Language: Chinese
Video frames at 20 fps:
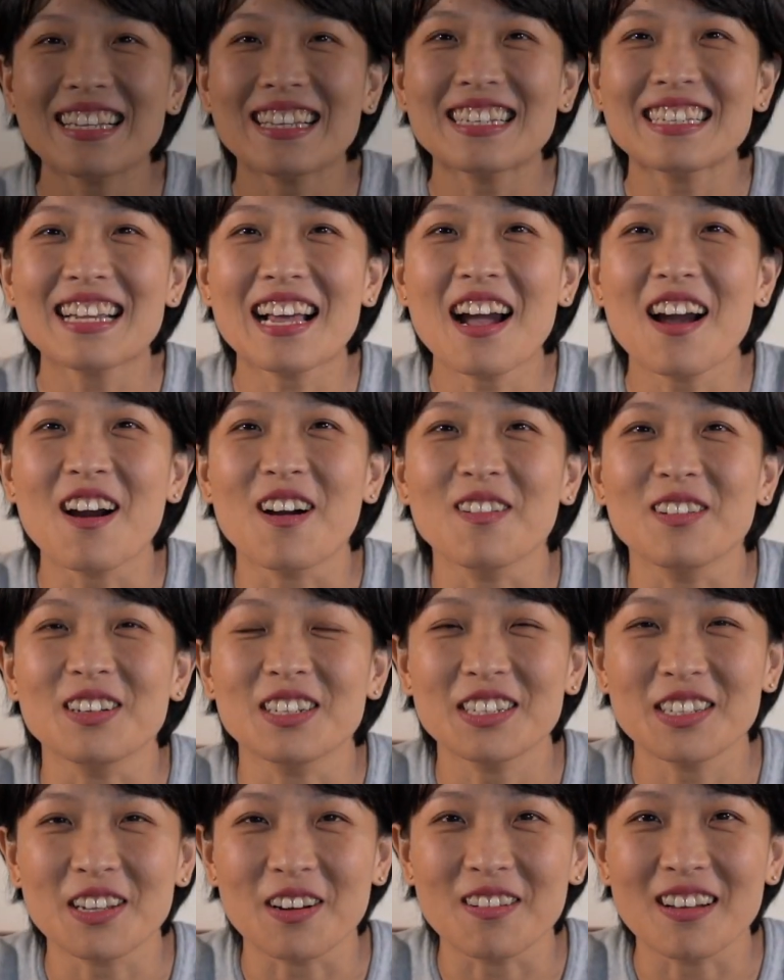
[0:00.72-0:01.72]
大家好，我
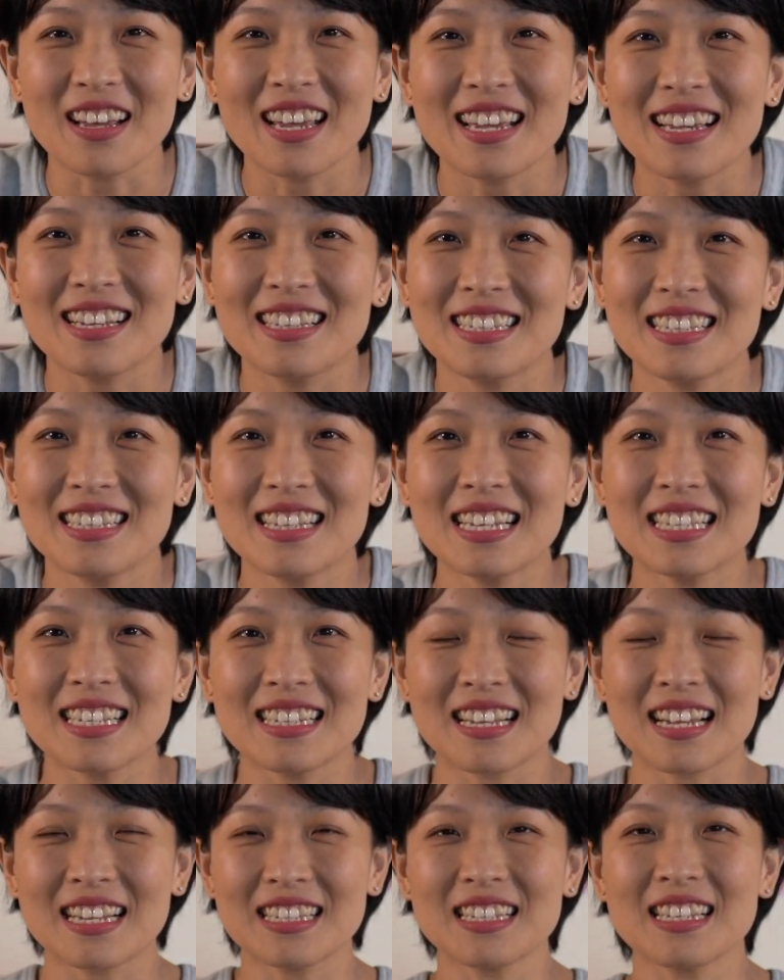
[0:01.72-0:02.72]
是小维，今天
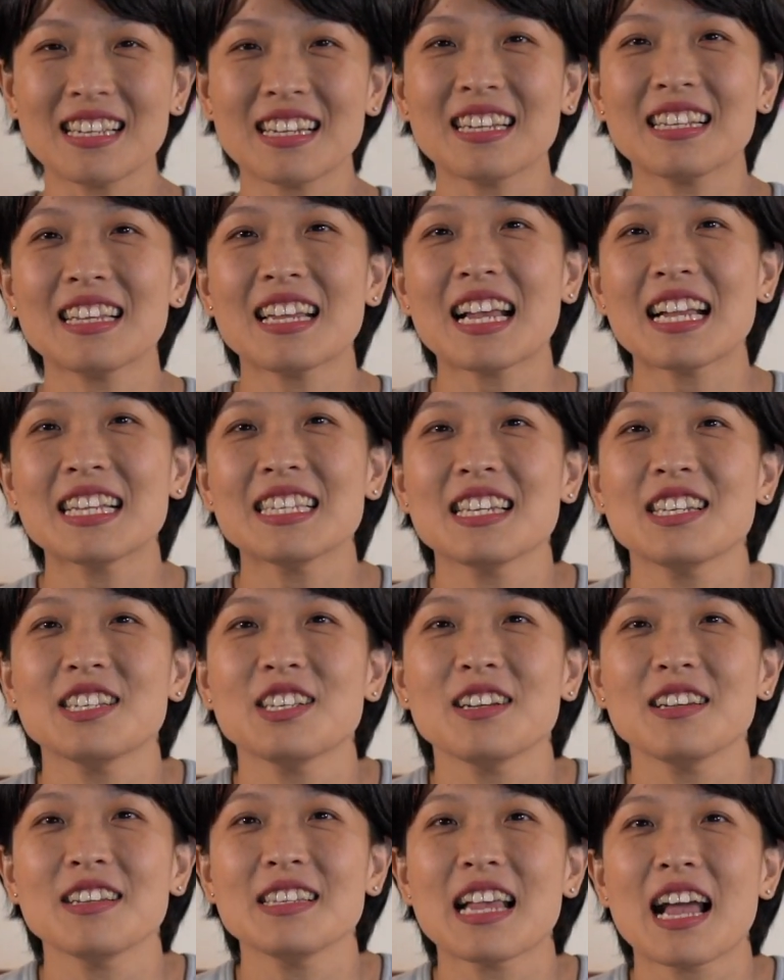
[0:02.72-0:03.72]
想在这里跟大家介
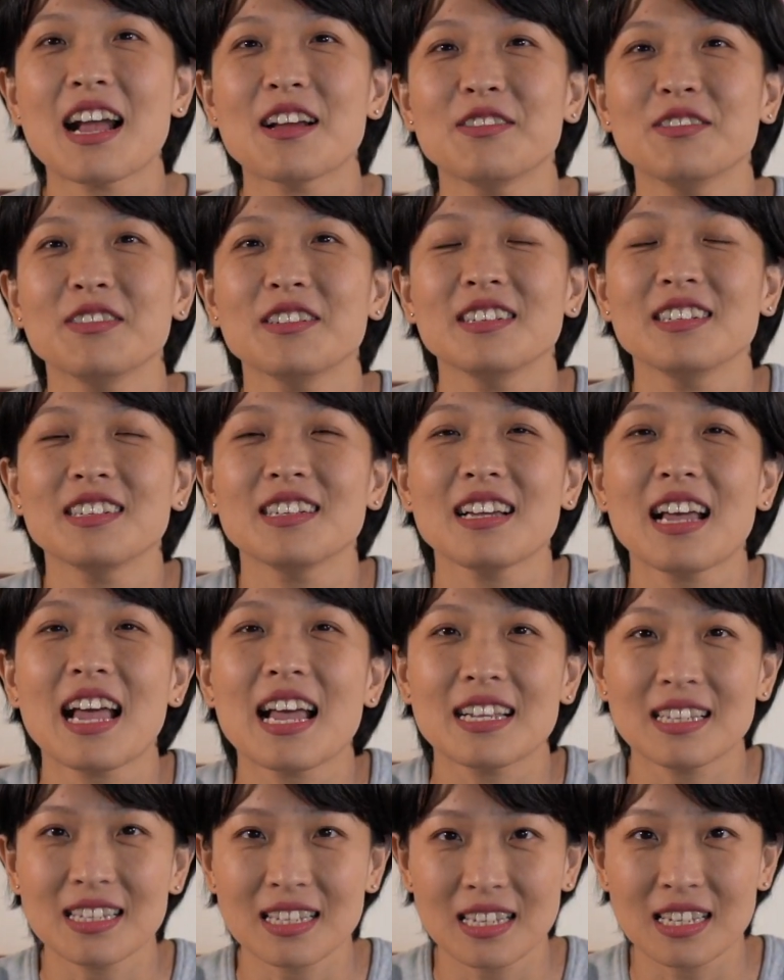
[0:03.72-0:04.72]
绍一下如何跟
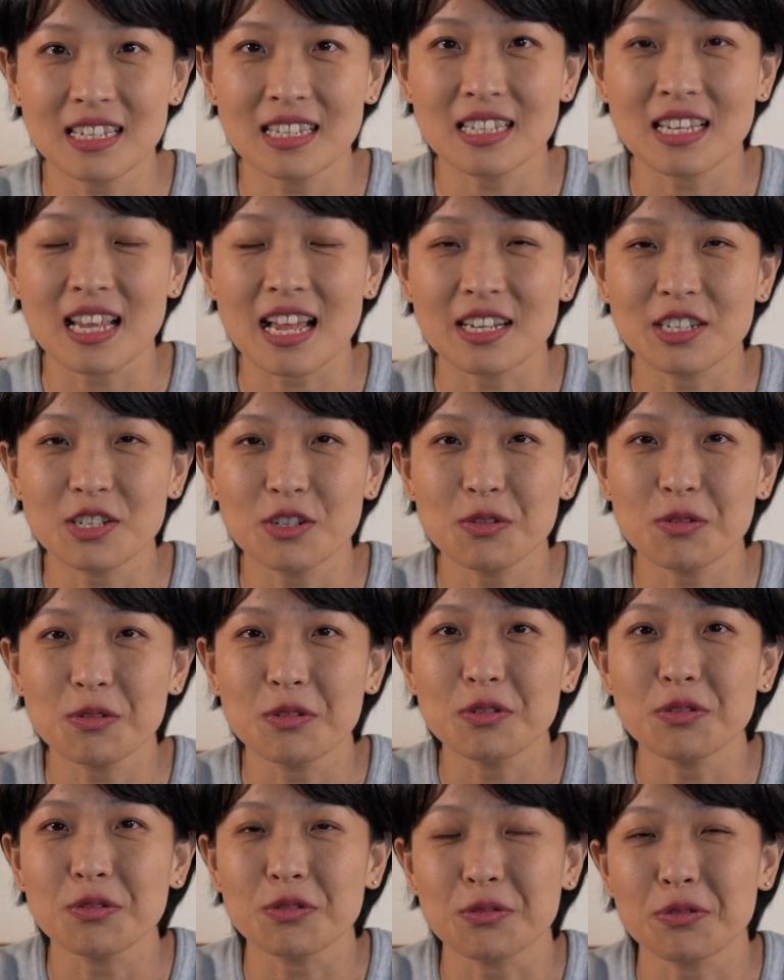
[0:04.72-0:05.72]
孩子一起来制
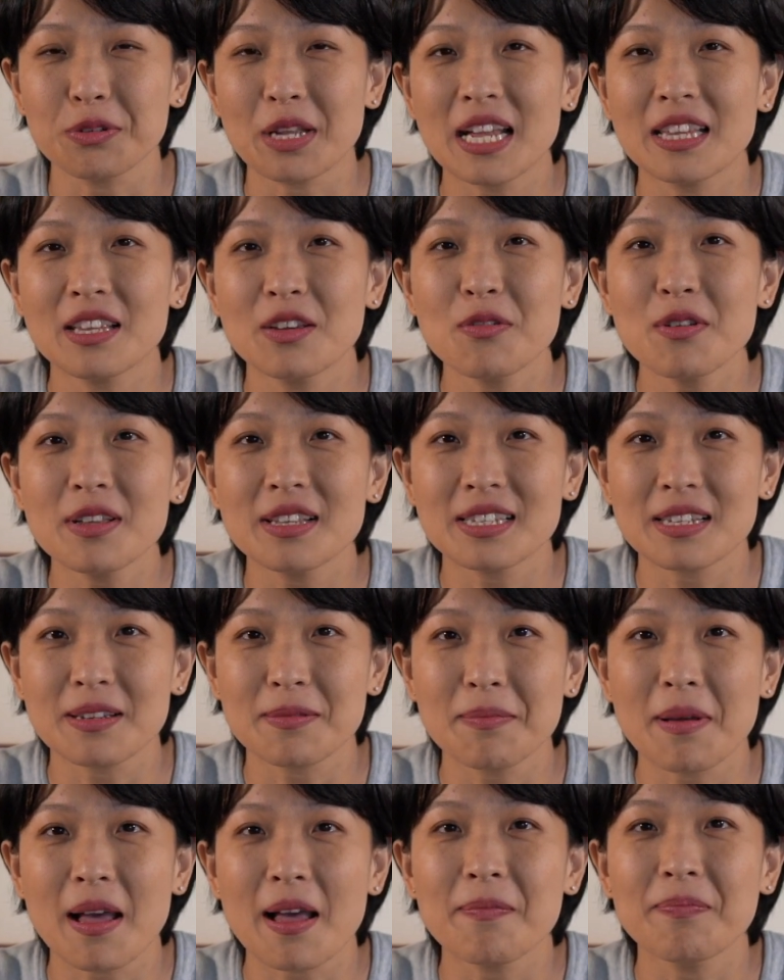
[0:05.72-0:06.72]
作属于他的愿
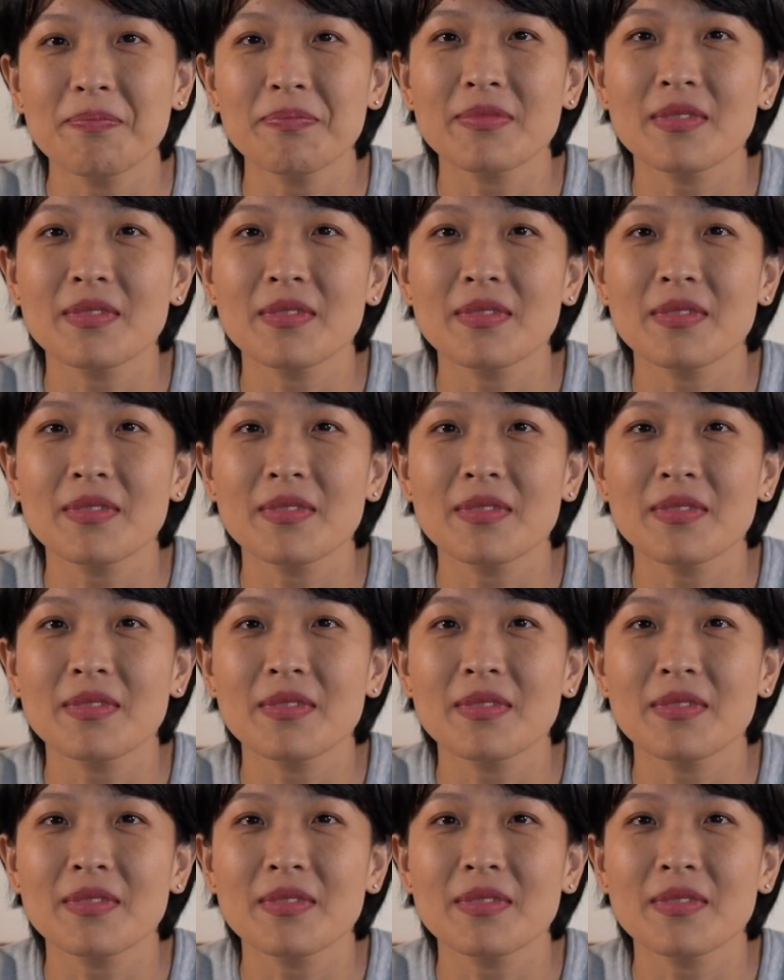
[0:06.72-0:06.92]
景板。